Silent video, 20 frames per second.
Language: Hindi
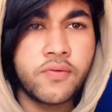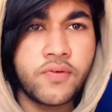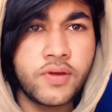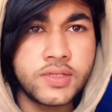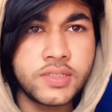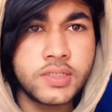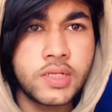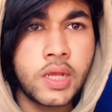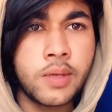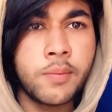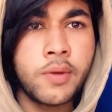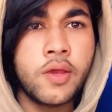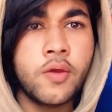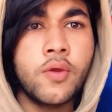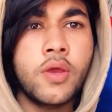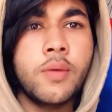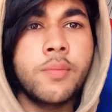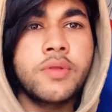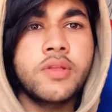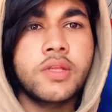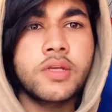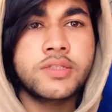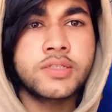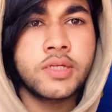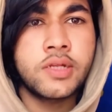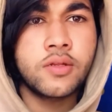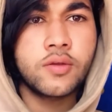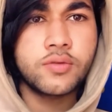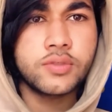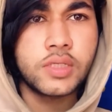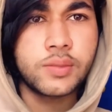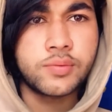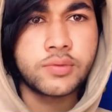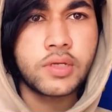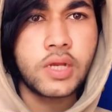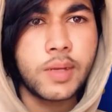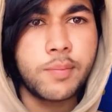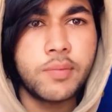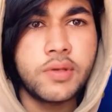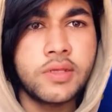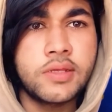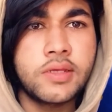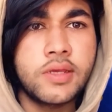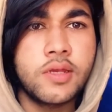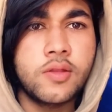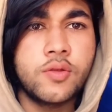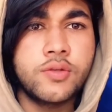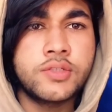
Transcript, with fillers: फर्स्ट टाइम आए हुए अभी तक चैनल को सब्सक्राइब नहीं किया तो